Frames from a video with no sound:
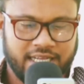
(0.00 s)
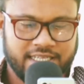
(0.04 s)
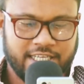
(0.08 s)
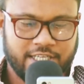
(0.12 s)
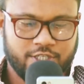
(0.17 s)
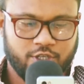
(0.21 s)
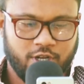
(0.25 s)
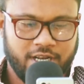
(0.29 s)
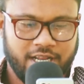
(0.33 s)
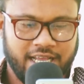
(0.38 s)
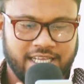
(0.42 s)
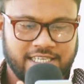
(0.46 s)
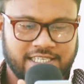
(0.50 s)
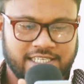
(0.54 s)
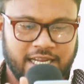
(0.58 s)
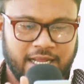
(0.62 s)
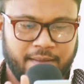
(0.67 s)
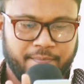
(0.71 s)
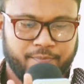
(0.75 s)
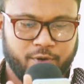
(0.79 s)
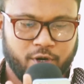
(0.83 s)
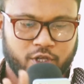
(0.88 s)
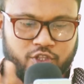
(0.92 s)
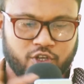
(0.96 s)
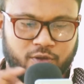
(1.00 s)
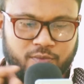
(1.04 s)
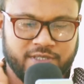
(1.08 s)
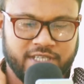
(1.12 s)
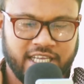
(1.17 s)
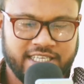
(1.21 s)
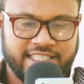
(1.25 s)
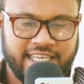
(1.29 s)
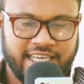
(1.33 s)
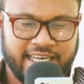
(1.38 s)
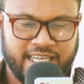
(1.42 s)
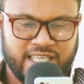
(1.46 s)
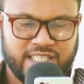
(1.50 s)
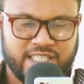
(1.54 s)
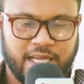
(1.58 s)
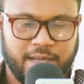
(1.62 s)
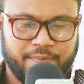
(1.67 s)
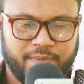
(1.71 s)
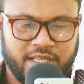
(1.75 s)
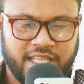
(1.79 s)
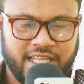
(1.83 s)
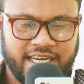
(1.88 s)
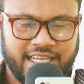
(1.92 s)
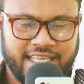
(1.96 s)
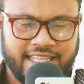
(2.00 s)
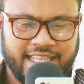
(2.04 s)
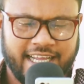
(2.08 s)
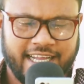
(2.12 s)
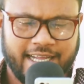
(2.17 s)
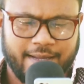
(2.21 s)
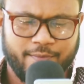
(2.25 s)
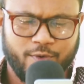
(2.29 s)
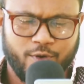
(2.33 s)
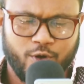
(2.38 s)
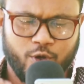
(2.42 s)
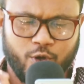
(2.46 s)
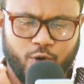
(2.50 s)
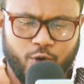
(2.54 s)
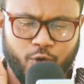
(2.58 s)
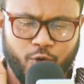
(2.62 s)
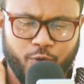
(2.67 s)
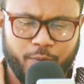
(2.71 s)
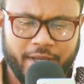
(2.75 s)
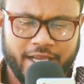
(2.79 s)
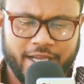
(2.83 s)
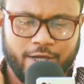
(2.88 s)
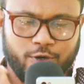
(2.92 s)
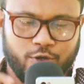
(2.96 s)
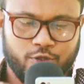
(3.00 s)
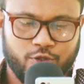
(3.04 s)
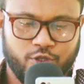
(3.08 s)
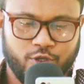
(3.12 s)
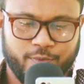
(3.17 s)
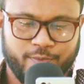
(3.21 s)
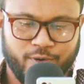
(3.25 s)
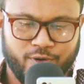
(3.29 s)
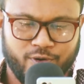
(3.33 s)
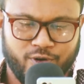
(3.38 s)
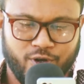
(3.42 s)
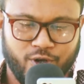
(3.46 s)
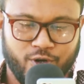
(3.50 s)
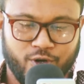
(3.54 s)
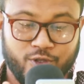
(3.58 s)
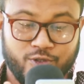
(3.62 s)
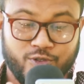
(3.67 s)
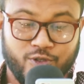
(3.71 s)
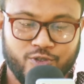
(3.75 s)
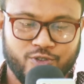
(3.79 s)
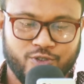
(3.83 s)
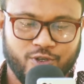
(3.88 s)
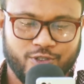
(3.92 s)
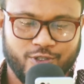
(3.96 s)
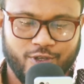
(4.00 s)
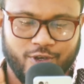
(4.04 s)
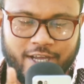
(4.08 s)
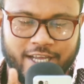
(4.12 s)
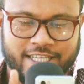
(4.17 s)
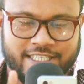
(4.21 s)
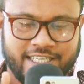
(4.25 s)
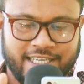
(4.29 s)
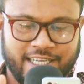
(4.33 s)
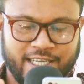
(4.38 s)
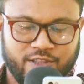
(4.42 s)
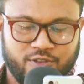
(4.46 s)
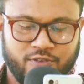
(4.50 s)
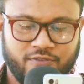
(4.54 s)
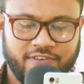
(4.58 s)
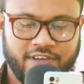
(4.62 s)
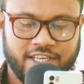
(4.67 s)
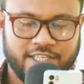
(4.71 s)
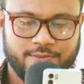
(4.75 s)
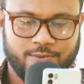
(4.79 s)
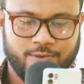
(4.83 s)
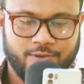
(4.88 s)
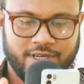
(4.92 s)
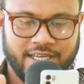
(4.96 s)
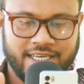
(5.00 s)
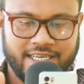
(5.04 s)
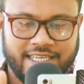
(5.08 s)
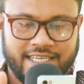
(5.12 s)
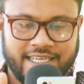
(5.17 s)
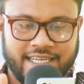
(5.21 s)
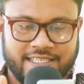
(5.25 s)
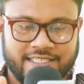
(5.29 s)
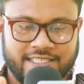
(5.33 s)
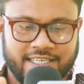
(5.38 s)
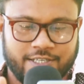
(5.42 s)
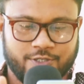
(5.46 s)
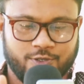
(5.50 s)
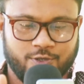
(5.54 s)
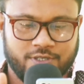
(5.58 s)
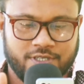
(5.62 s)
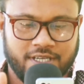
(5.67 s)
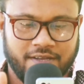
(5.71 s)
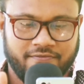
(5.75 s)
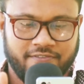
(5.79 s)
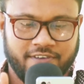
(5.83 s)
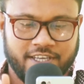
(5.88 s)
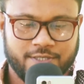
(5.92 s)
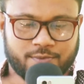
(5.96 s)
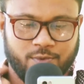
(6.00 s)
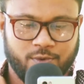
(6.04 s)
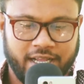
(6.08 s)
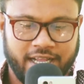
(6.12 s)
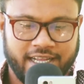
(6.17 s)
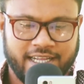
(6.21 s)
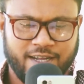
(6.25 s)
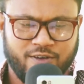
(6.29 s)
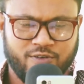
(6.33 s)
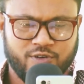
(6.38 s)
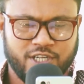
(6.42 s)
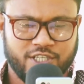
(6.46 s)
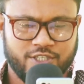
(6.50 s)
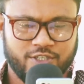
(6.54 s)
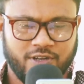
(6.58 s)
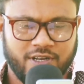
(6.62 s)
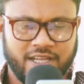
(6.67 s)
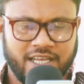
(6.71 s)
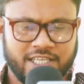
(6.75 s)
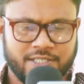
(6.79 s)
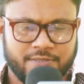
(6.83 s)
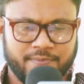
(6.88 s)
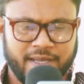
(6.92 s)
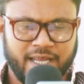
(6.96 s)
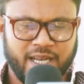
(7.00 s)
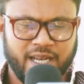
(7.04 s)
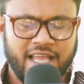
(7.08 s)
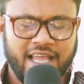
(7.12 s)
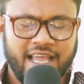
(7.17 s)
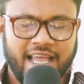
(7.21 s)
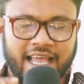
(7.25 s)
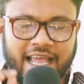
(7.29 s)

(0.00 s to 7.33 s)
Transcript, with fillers: কাজে চলে আসলাম প্রথম যে সেটিংসটা আপনাদেরকে দেখাবো খুবই গুরুত্বপূর্ণ এখনও নতুন যুক্ত হয়েছে কিন্তু ফেসবুকে ঠিক আছে সুজা ফেসবুক অ্যাকাউন্টে চলে আসবেন